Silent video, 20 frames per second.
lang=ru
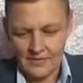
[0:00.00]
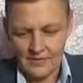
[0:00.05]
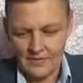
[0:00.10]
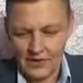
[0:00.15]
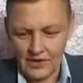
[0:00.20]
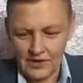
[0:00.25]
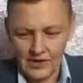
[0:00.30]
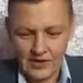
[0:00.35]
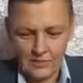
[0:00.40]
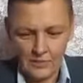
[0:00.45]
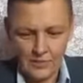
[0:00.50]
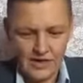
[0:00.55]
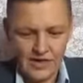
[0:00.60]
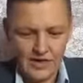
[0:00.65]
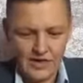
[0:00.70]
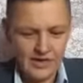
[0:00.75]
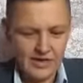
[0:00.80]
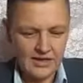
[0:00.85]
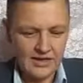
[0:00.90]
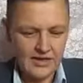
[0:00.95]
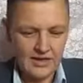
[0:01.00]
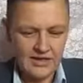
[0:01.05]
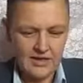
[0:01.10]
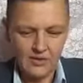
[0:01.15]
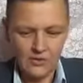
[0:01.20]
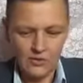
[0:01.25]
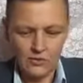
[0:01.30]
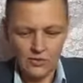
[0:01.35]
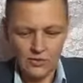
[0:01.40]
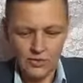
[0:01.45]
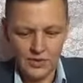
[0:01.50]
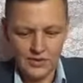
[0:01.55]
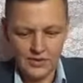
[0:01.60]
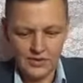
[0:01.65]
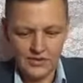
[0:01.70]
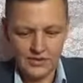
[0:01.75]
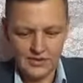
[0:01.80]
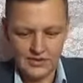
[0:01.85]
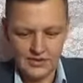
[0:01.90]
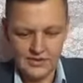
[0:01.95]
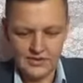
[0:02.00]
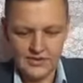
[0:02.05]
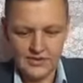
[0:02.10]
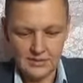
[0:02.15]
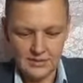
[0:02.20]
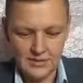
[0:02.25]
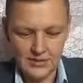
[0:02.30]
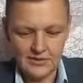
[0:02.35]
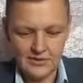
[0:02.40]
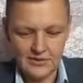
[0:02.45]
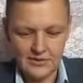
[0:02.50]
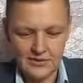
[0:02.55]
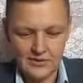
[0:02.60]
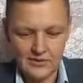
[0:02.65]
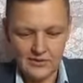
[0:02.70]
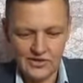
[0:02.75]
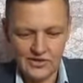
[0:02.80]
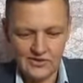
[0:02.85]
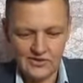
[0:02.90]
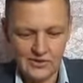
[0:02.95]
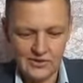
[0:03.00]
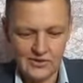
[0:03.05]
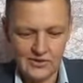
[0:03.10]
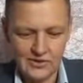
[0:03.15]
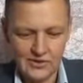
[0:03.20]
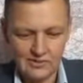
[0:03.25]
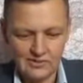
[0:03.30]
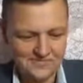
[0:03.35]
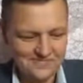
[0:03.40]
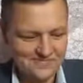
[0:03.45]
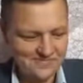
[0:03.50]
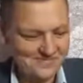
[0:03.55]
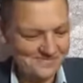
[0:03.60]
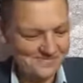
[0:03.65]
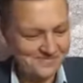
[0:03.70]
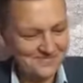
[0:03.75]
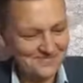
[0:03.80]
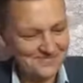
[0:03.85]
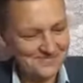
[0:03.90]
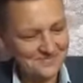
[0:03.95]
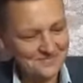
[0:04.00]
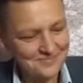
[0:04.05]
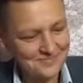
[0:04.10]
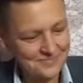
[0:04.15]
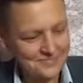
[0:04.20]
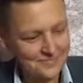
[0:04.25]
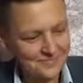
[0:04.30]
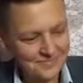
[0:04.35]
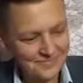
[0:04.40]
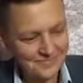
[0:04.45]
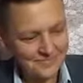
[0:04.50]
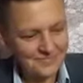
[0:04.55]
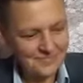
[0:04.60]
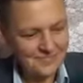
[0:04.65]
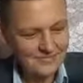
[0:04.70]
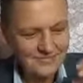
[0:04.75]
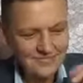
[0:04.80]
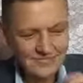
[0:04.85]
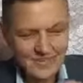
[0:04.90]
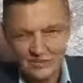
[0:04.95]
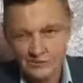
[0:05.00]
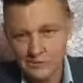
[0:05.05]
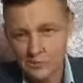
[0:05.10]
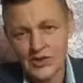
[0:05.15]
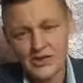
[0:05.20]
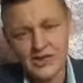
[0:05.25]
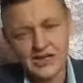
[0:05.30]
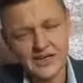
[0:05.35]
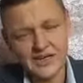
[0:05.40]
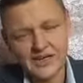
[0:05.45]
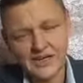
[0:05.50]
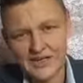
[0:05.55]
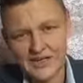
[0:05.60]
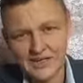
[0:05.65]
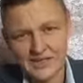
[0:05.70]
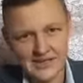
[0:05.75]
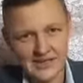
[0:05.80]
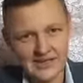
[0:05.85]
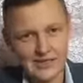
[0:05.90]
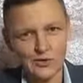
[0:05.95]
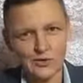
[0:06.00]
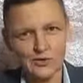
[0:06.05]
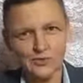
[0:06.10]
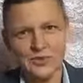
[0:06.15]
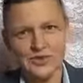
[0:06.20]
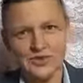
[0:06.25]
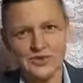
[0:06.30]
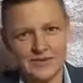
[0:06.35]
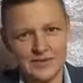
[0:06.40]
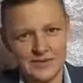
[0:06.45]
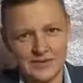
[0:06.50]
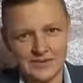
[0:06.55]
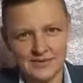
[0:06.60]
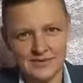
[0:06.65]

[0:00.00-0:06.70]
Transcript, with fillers: В каких морях, океанах купался, где самая соленая вода? Хм. В морях, океанах я купался